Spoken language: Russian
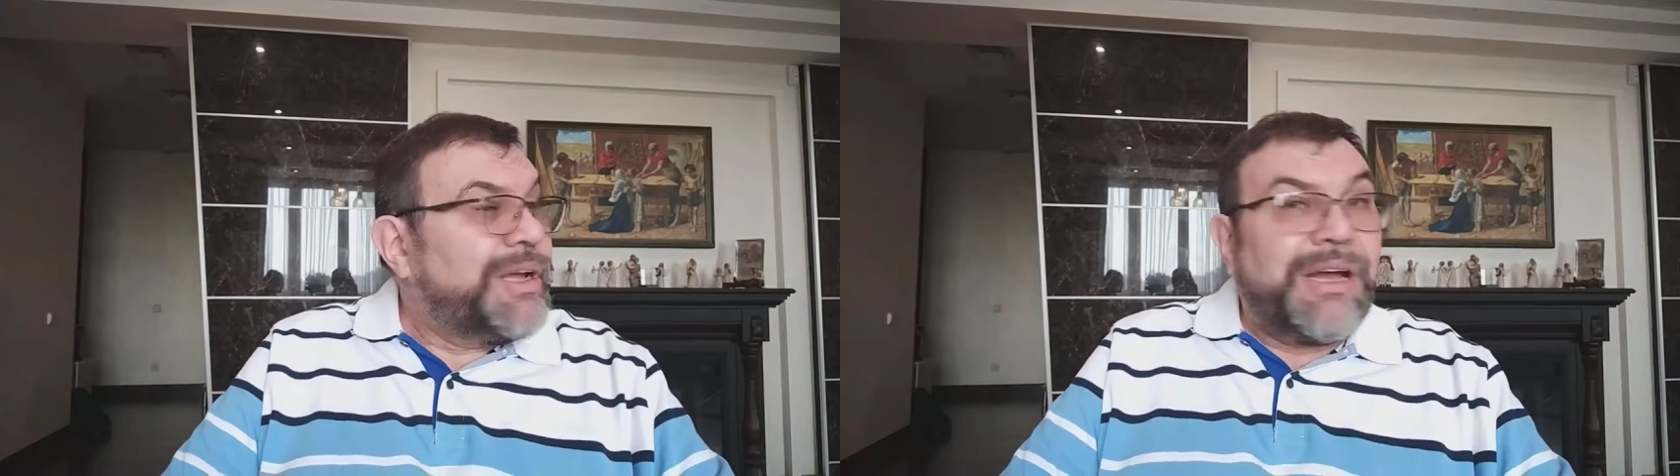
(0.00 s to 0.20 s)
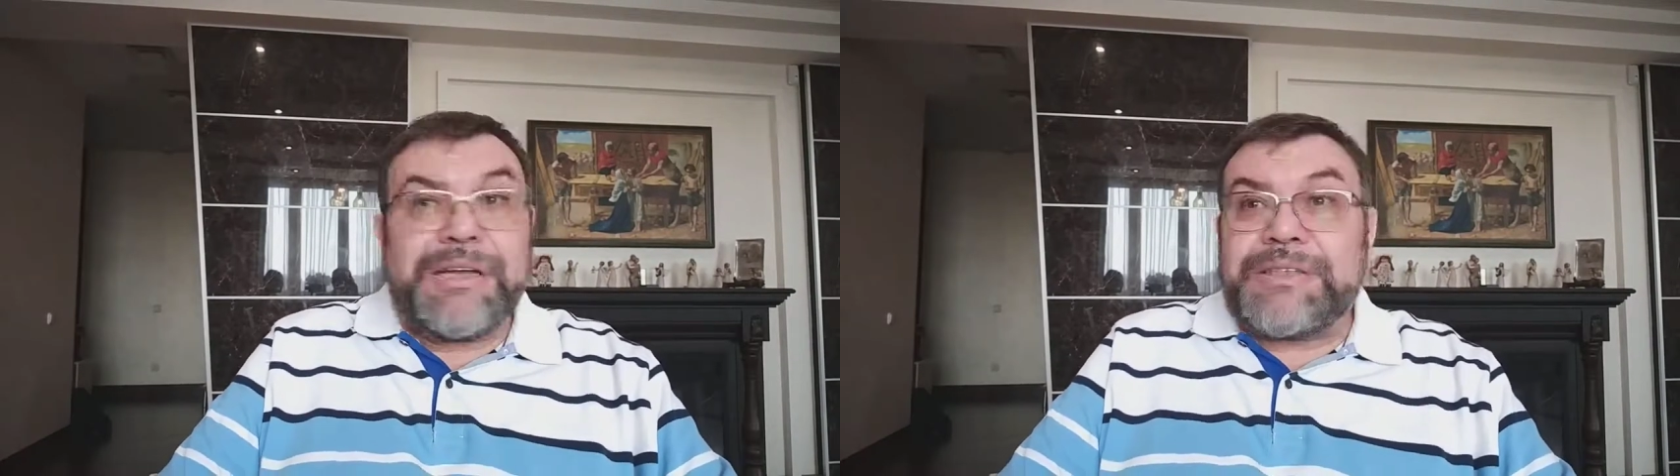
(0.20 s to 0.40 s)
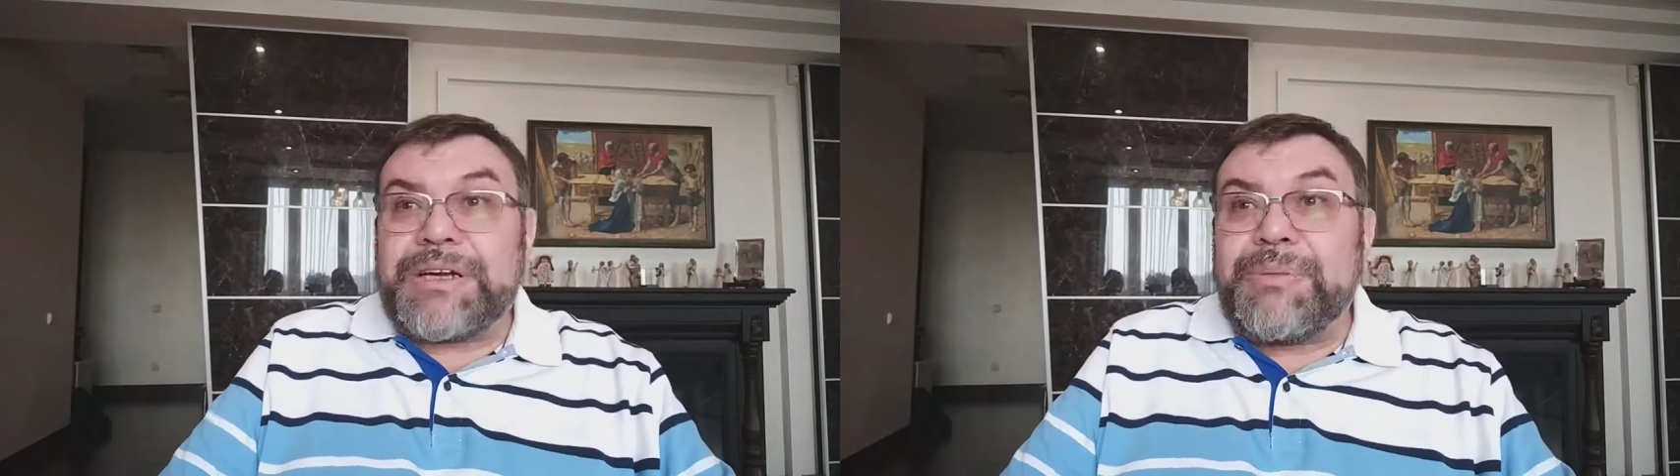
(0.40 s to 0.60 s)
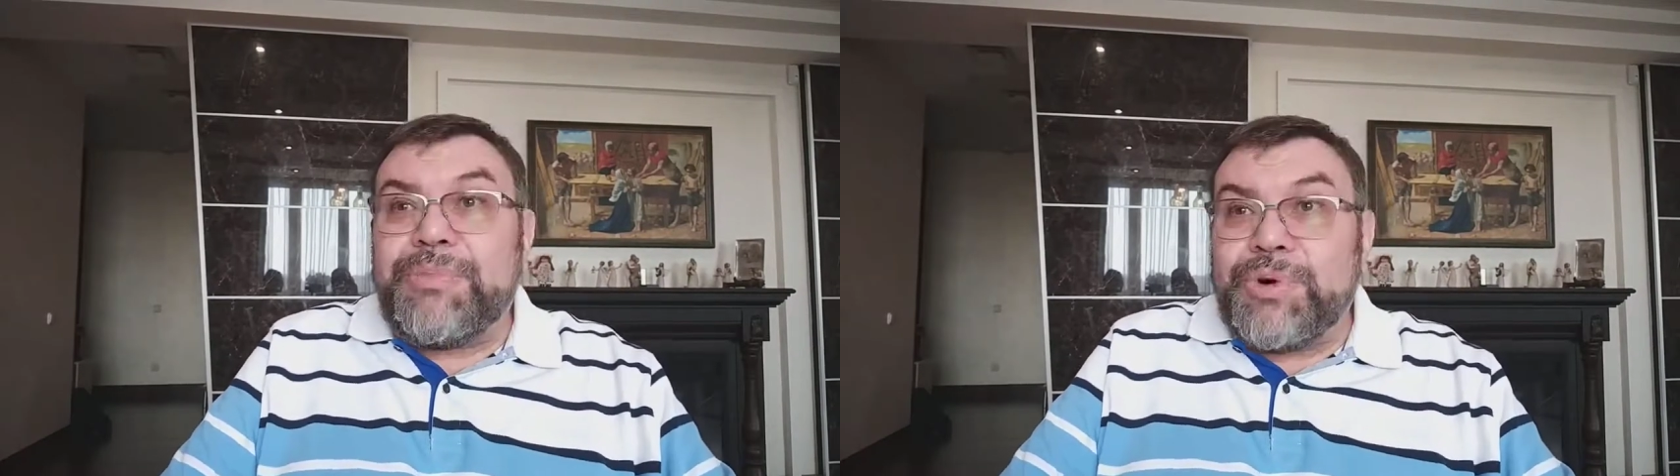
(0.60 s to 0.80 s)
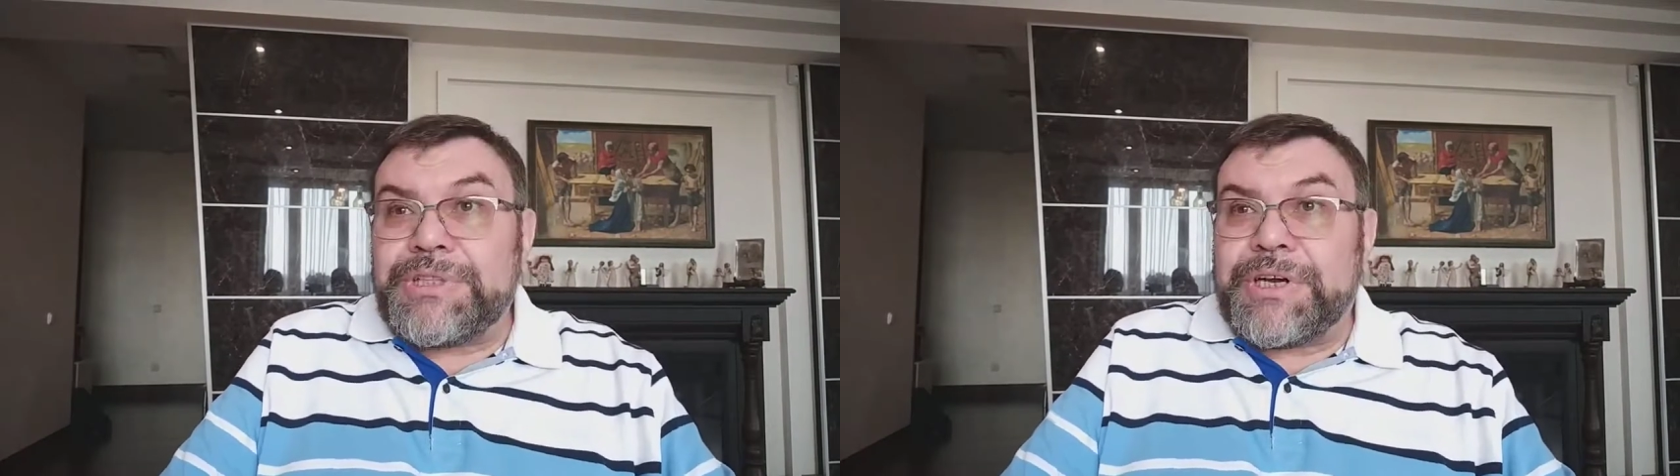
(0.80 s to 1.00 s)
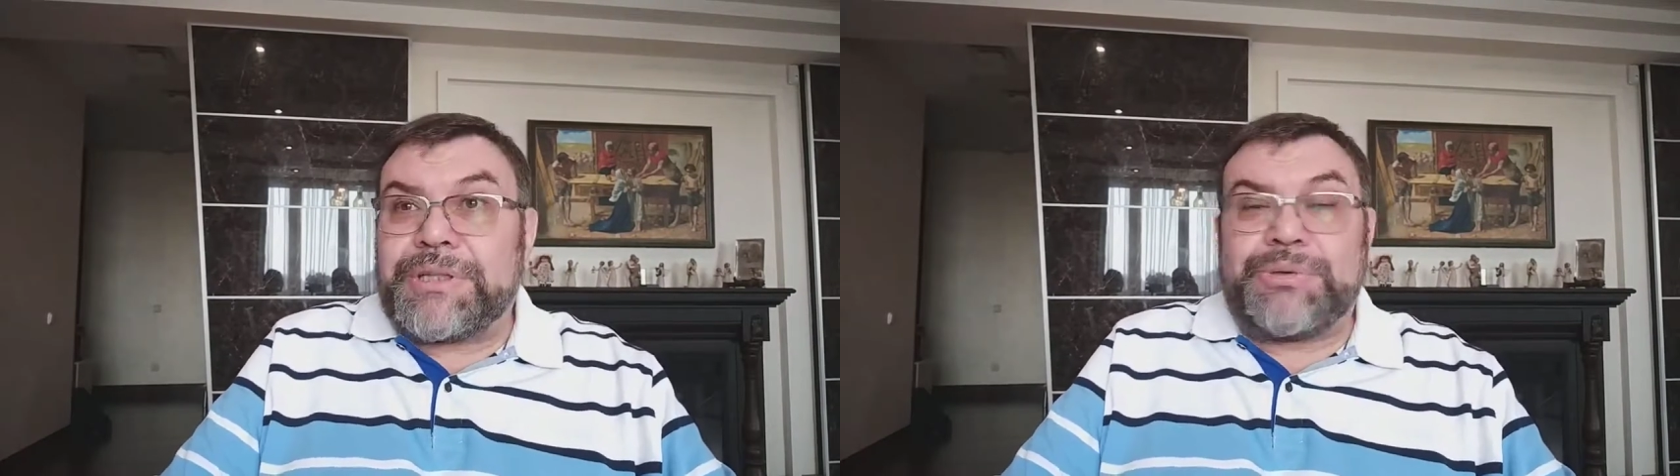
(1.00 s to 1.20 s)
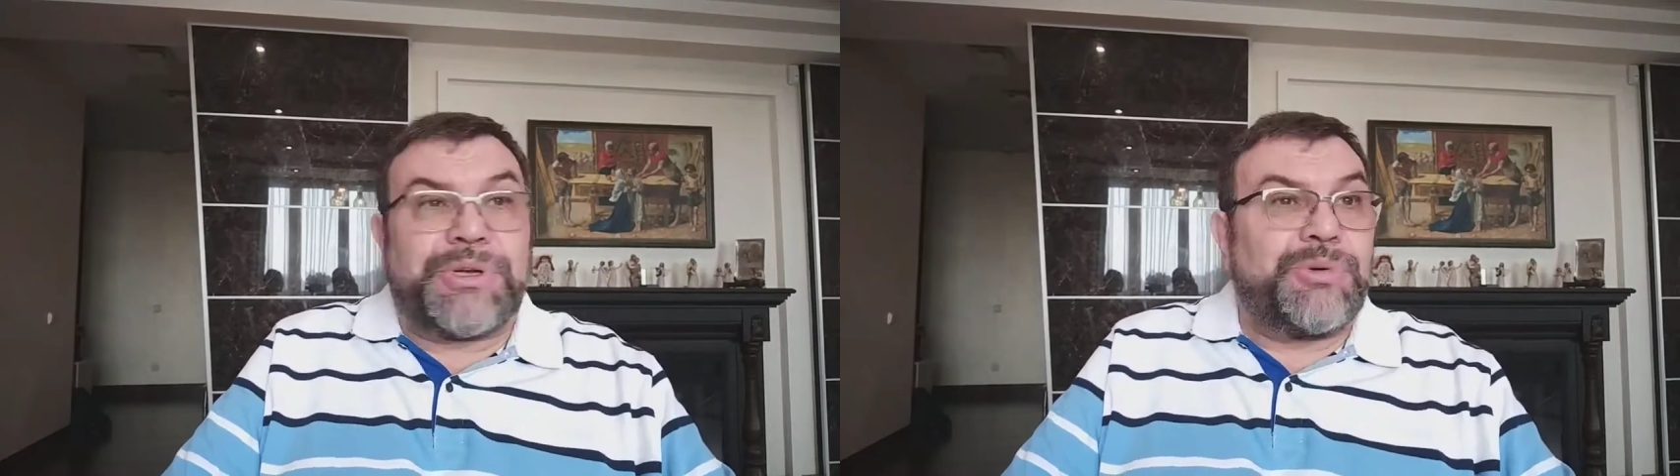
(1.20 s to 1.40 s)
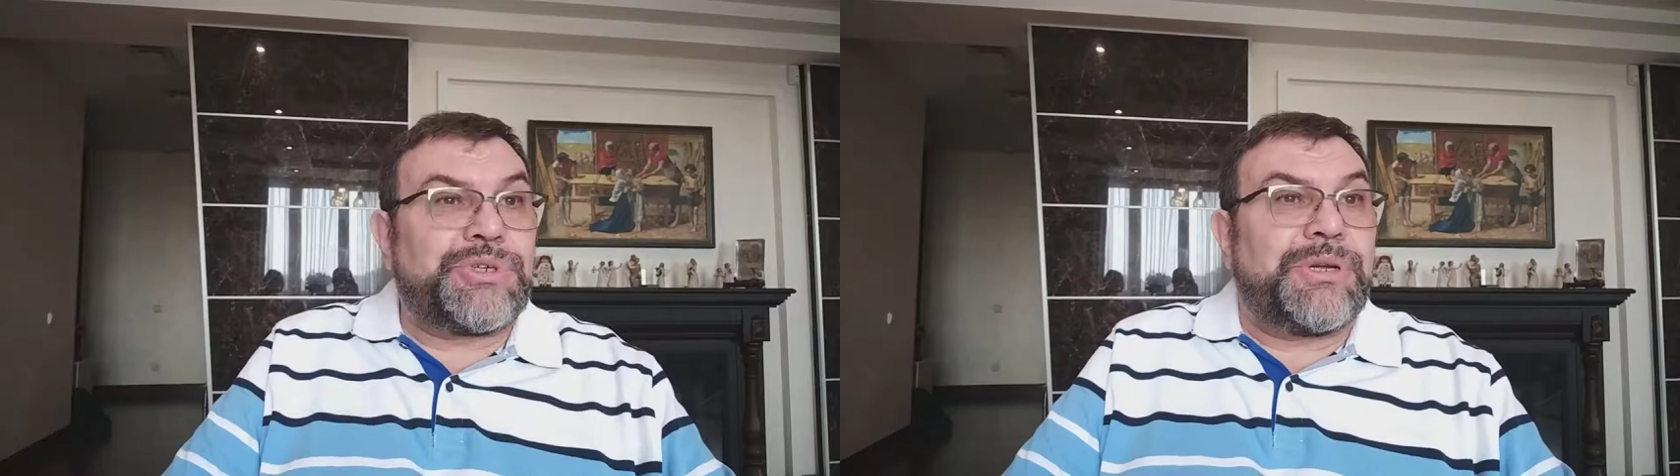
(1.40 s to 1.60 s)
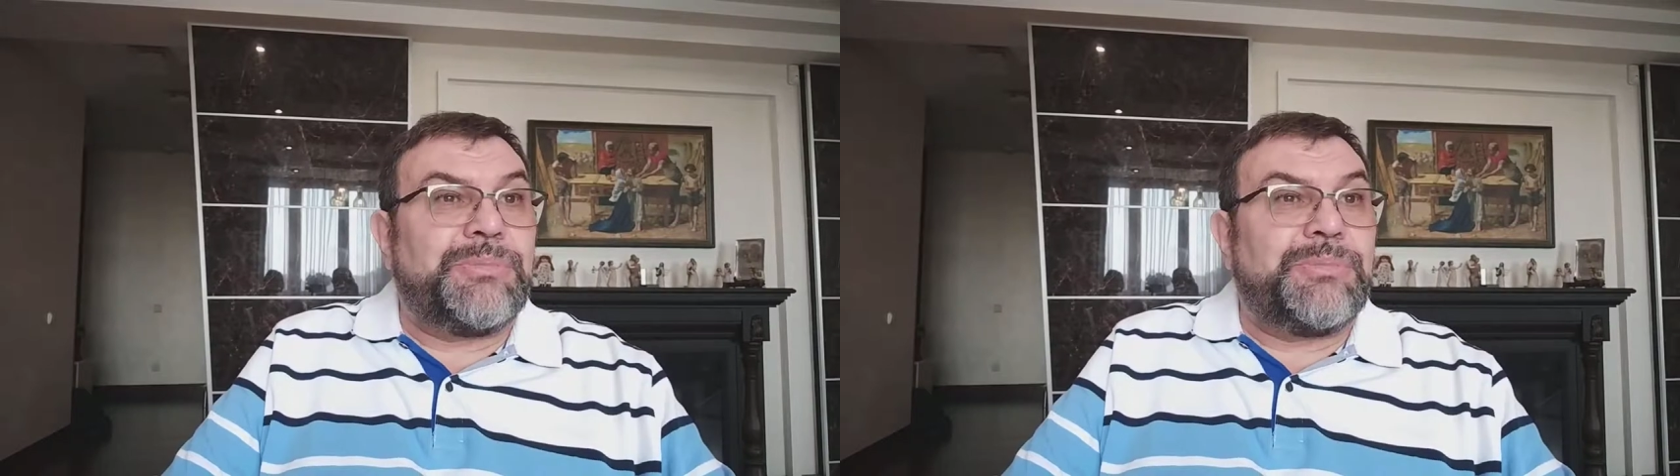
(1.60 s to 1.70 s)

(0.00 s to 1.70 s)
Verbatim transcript: Это работа, которая уже,